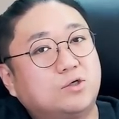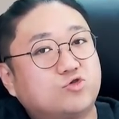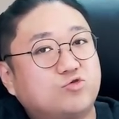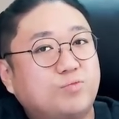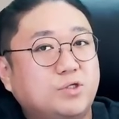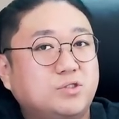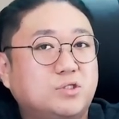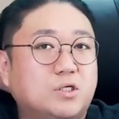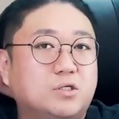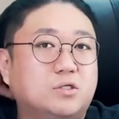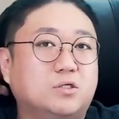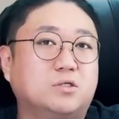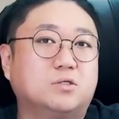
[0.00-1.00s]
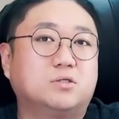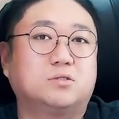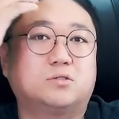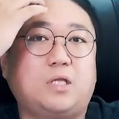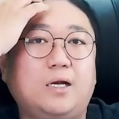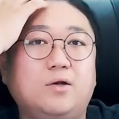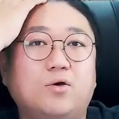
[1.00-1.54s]
수면제를
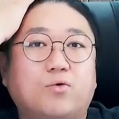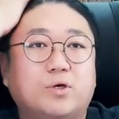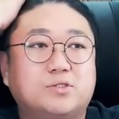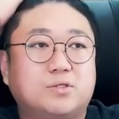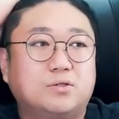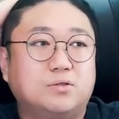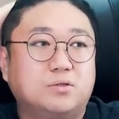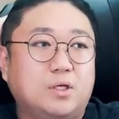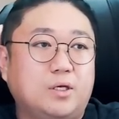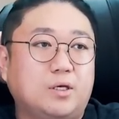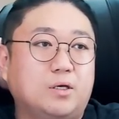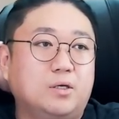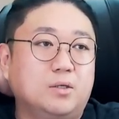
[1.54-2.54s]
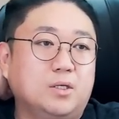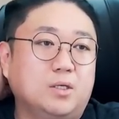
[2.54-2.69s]
타려고 했었는데